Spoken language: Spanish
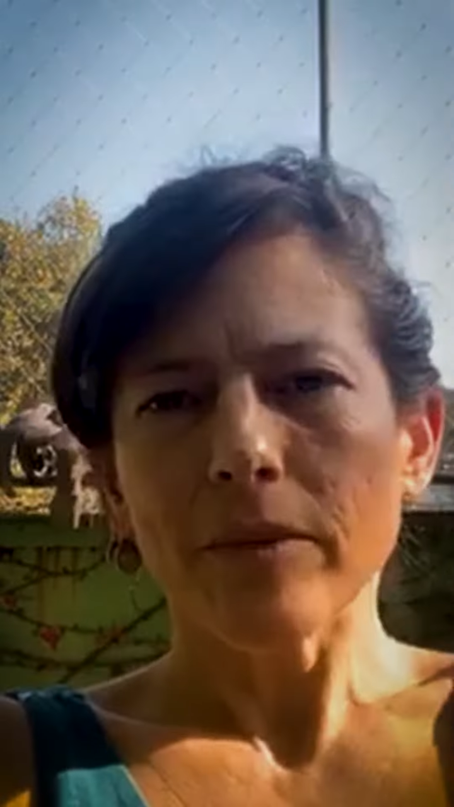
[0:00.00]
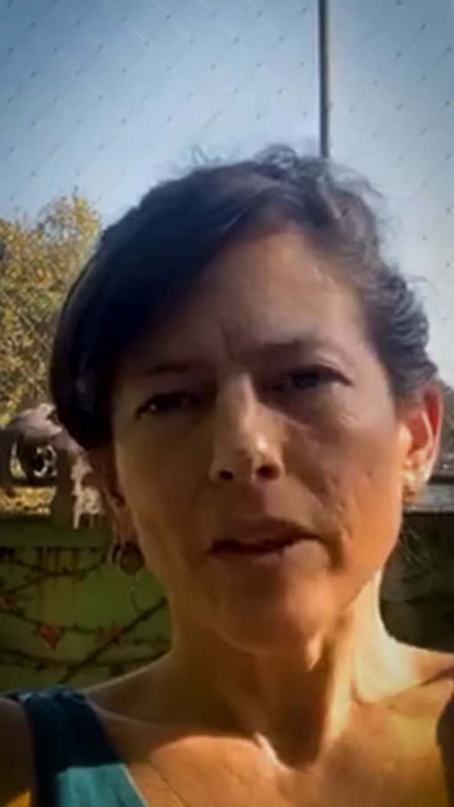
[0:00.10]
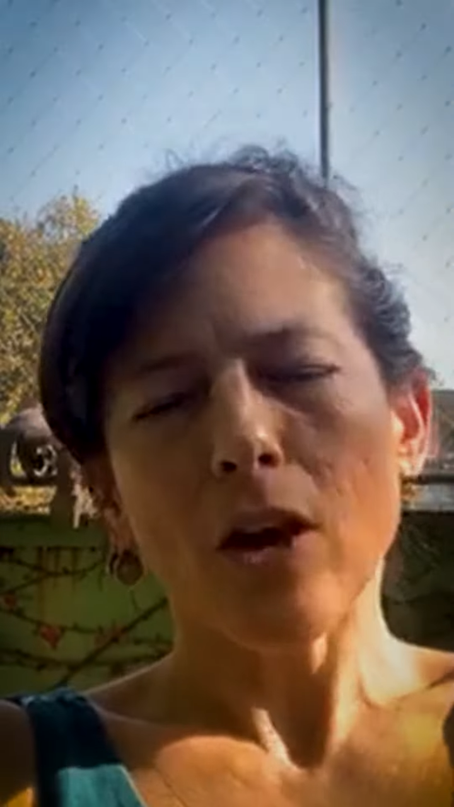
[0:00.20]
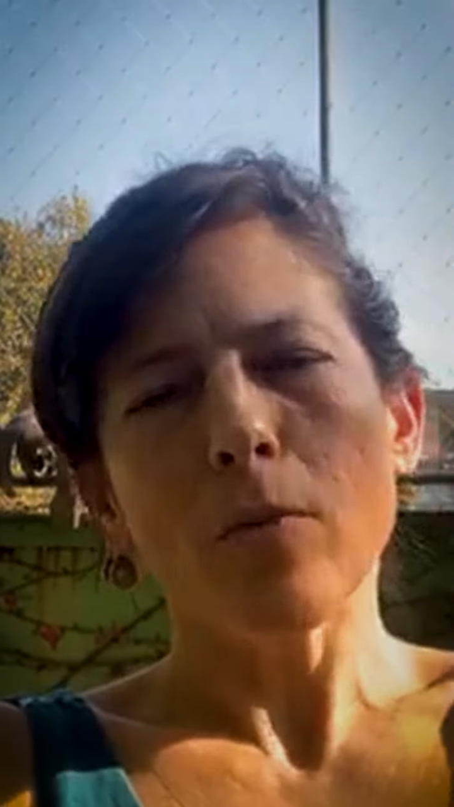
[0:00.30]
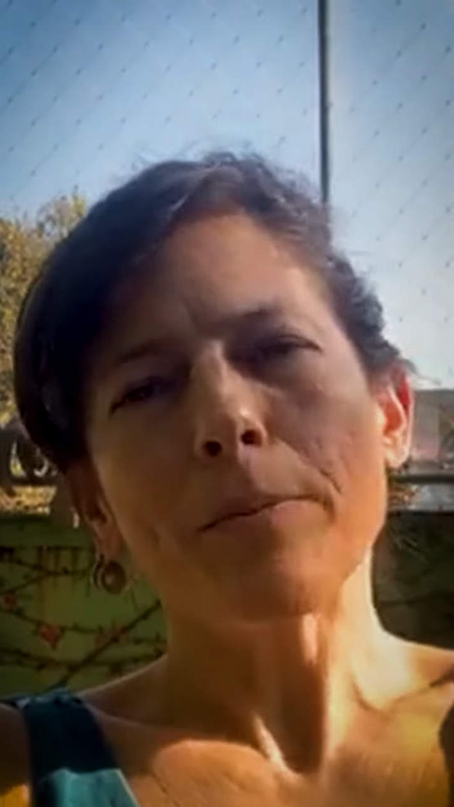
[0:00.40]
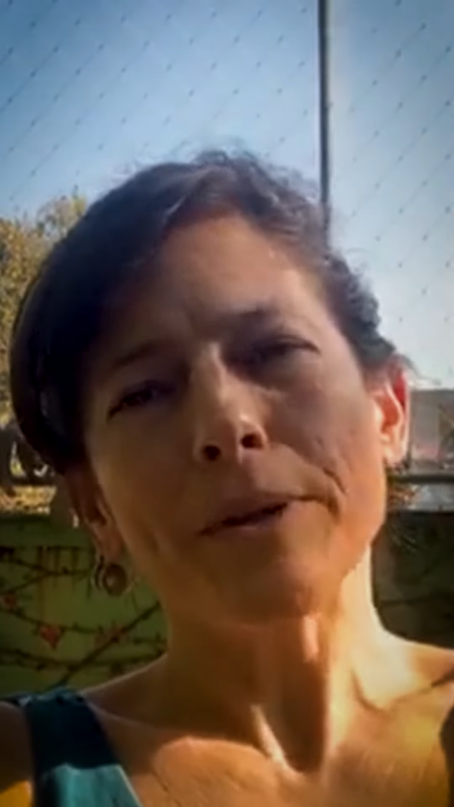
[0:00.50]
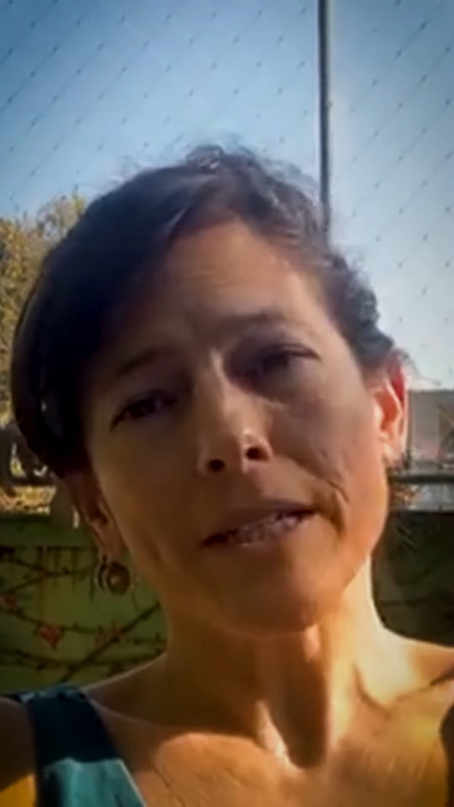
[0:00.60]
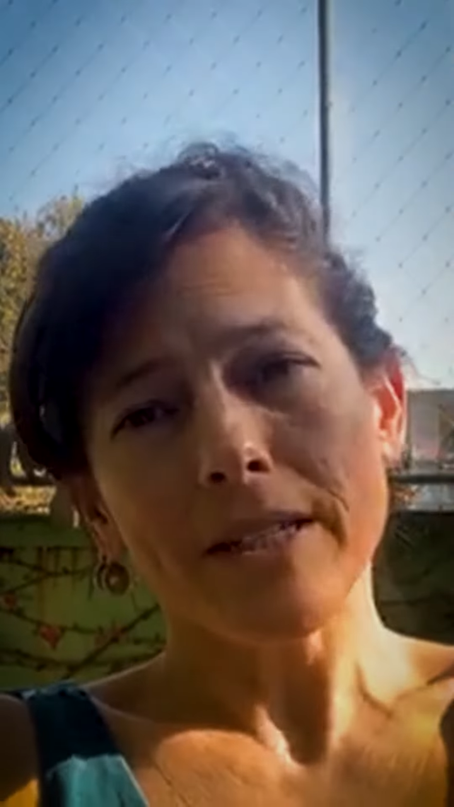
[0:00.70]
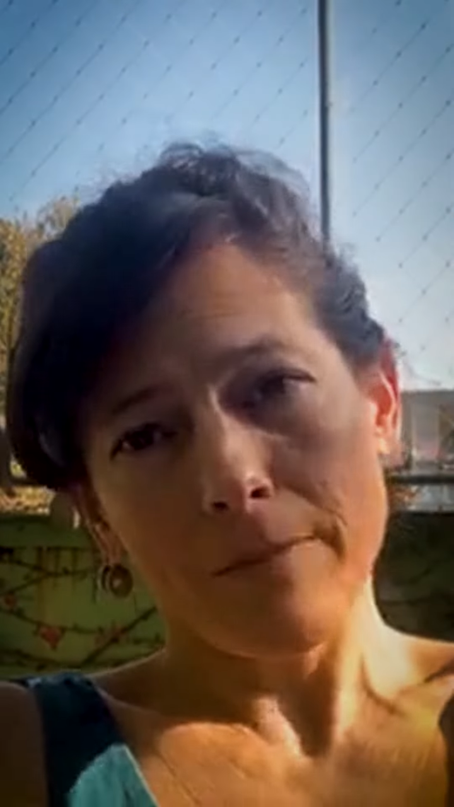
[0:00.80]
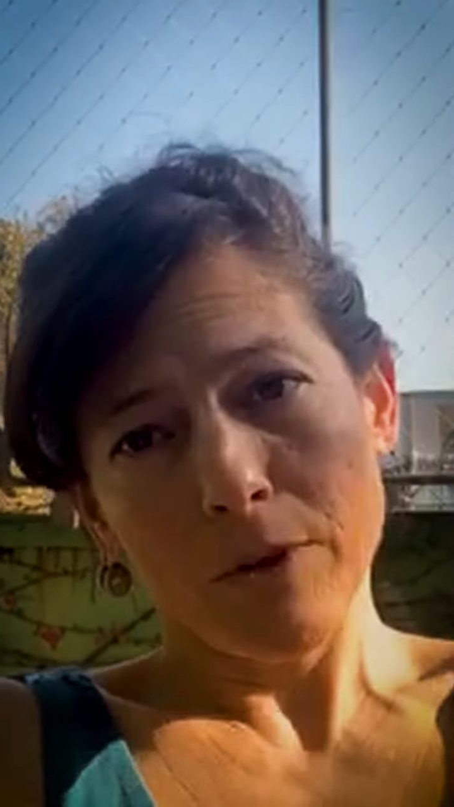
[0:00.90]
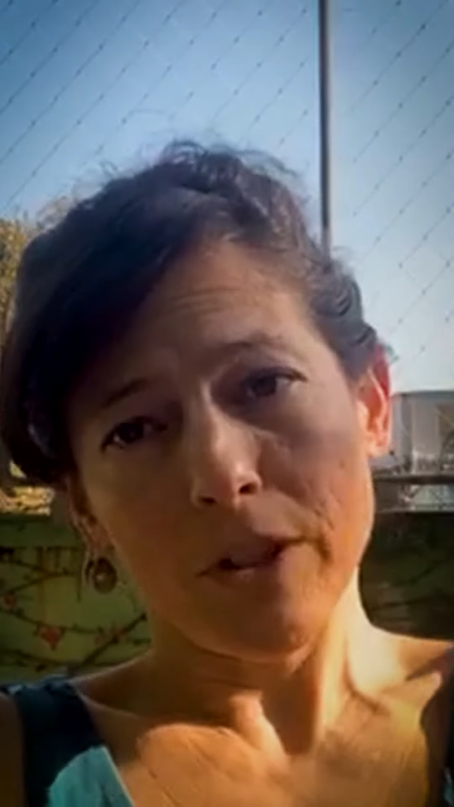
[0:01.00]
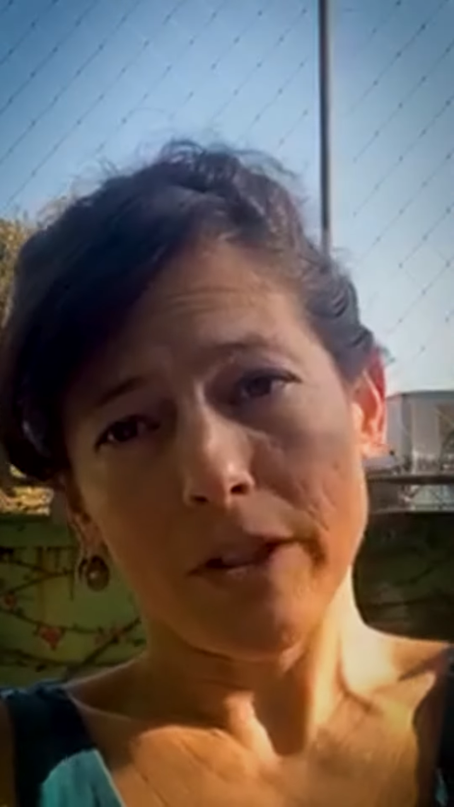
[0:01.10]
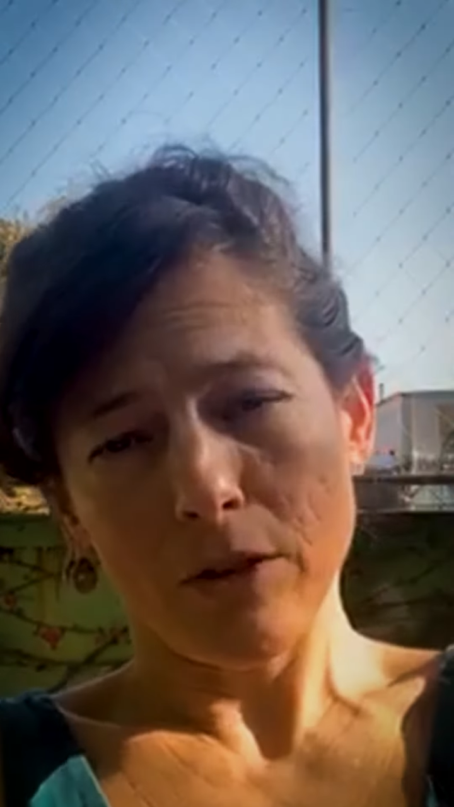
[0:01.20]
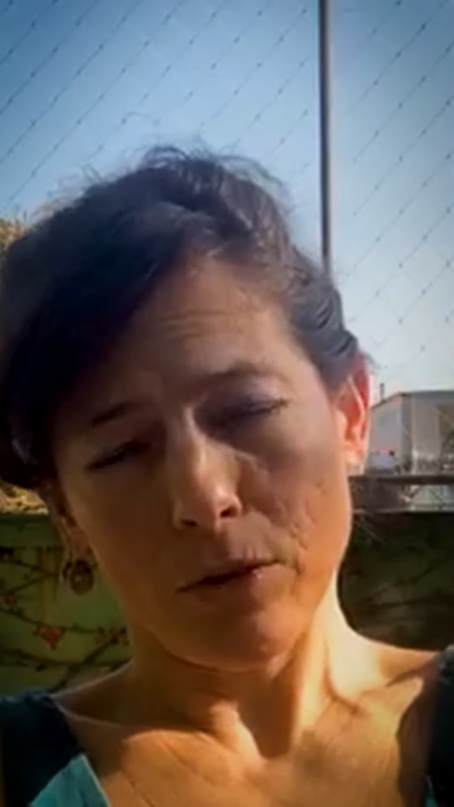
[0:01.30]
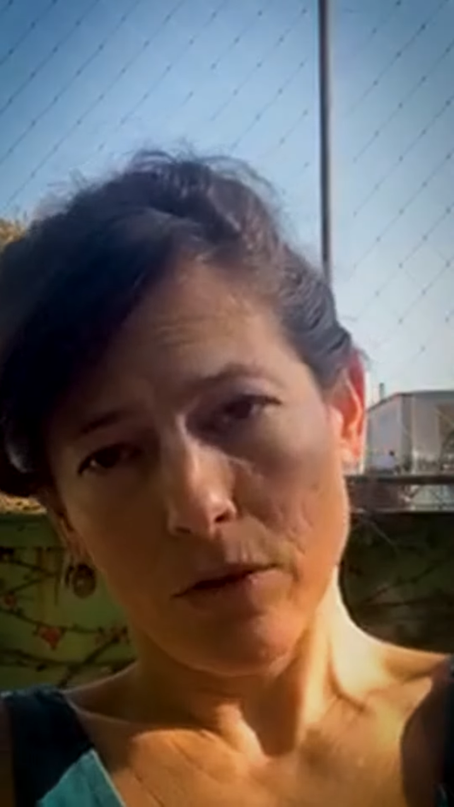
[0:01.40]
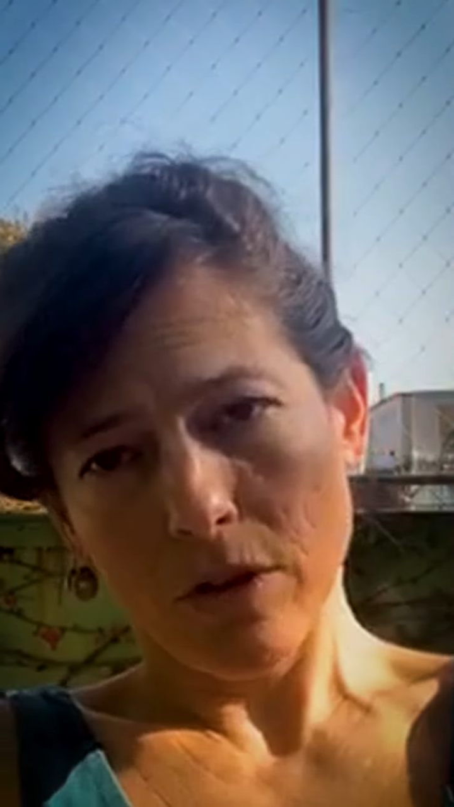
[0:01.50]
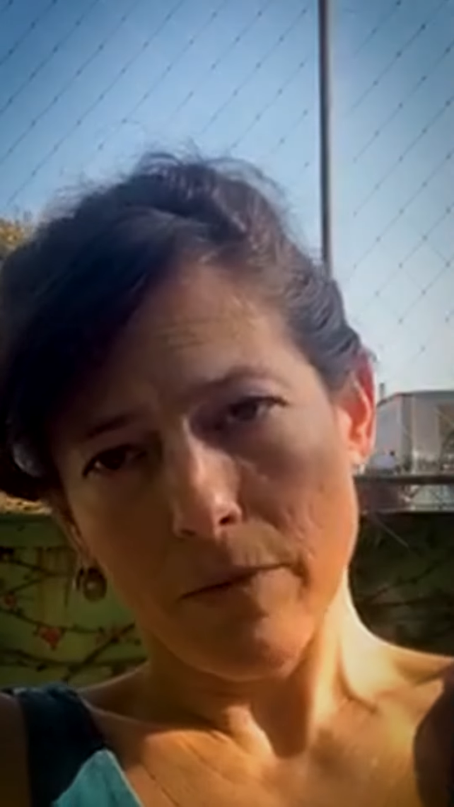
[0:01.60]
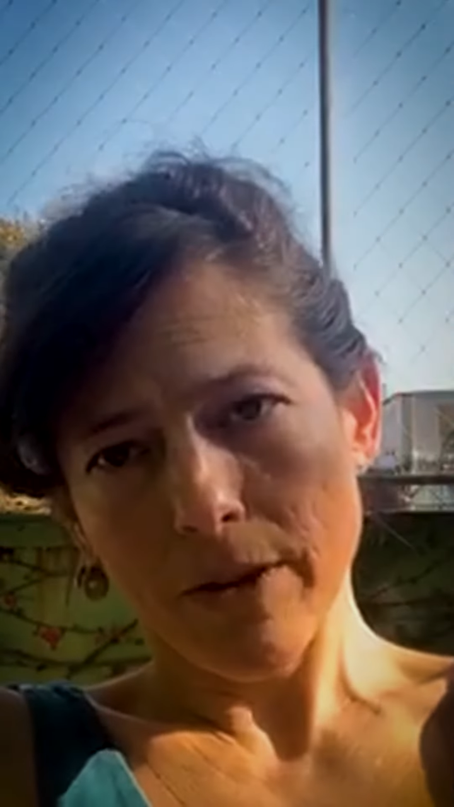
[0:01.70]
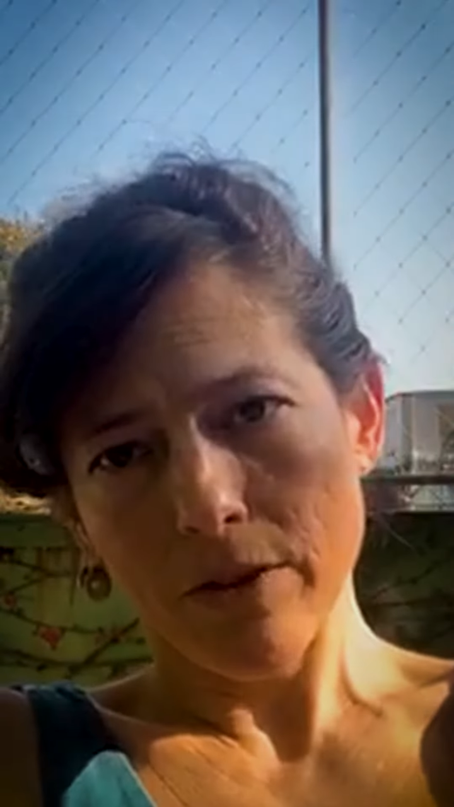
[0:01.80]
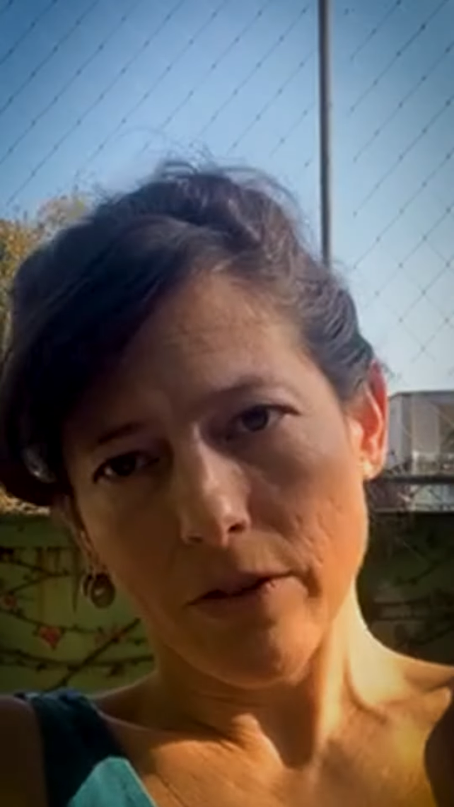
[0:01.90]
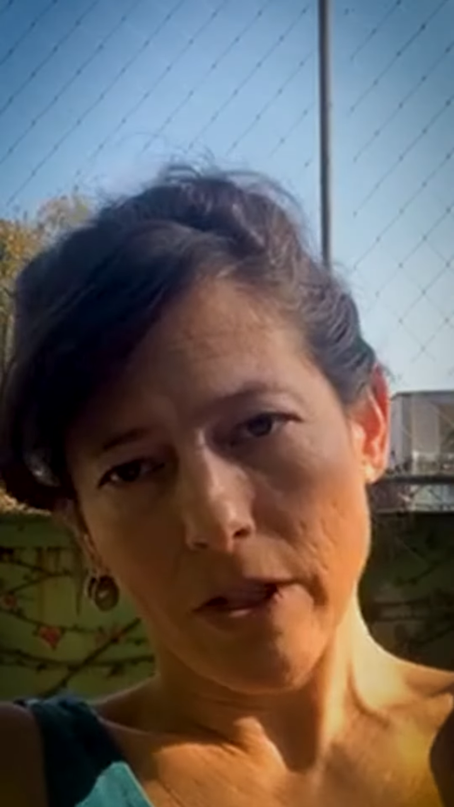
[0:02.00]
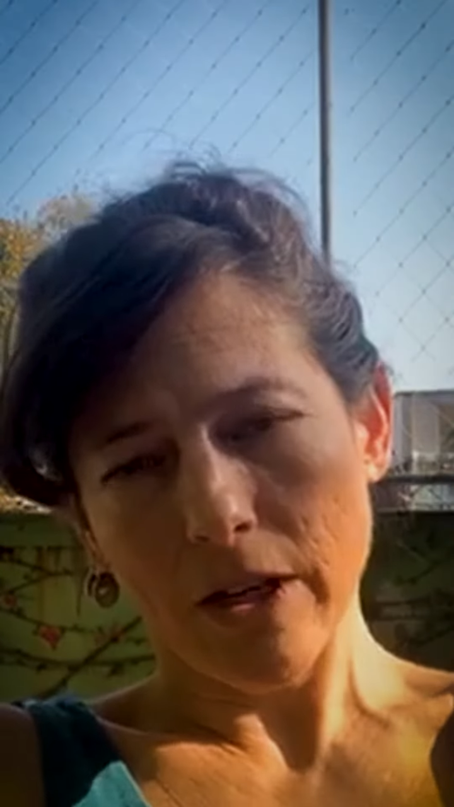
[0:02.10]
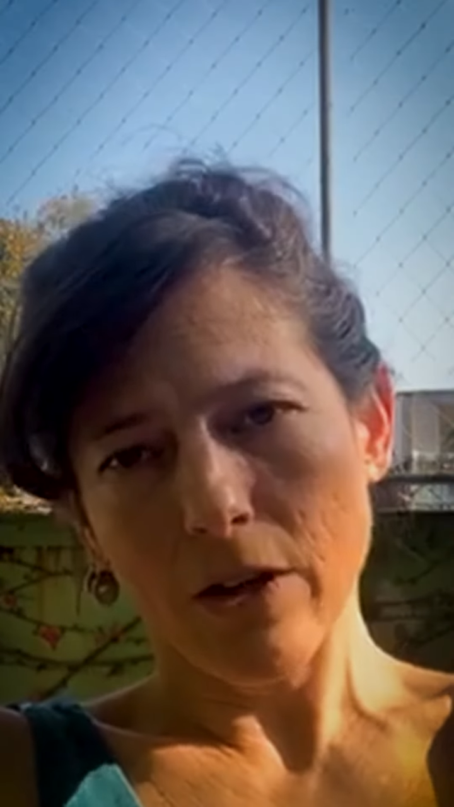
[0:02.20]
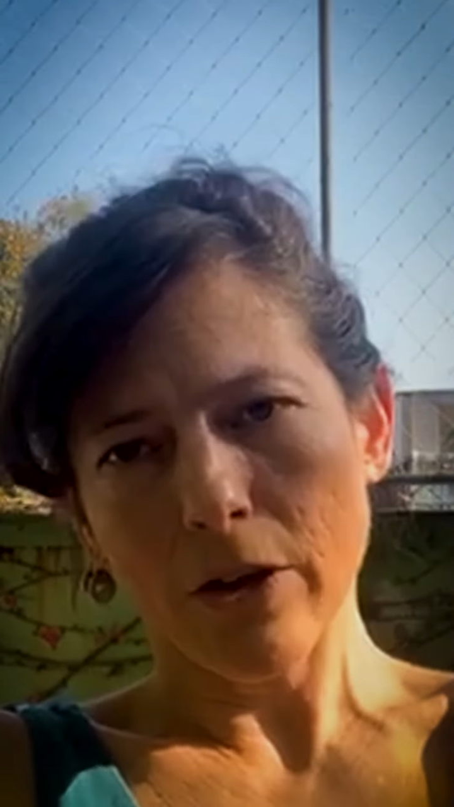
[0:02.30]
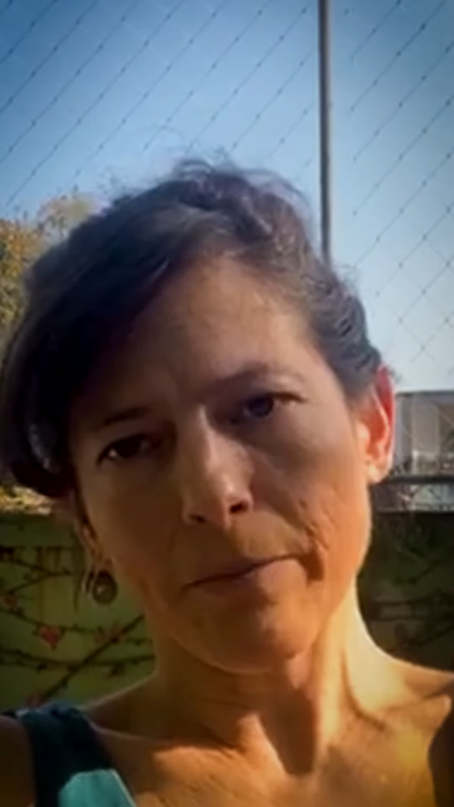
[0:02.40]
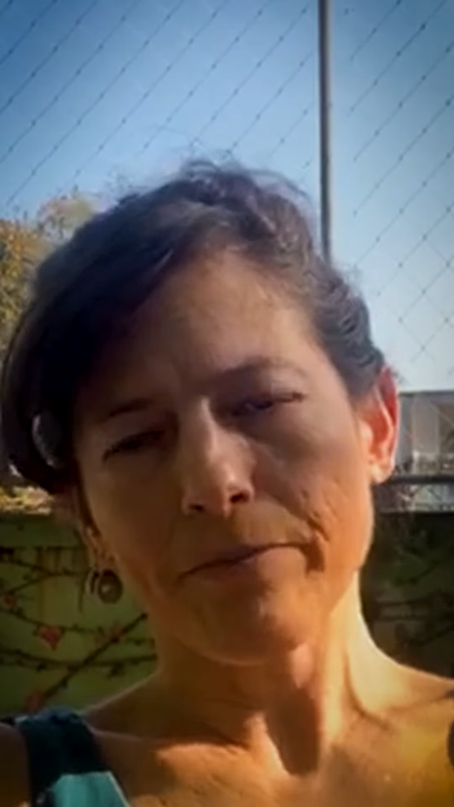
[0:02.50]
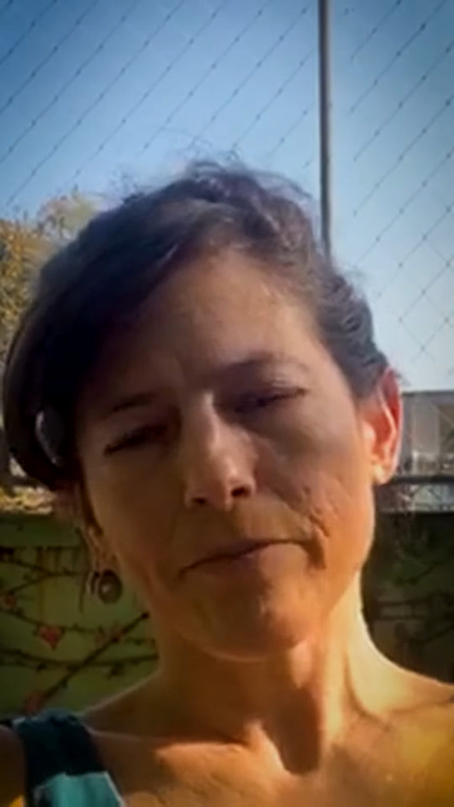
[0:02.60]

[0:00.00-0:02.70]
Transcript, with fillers: de cómo apreciamos este uso del espacio exterior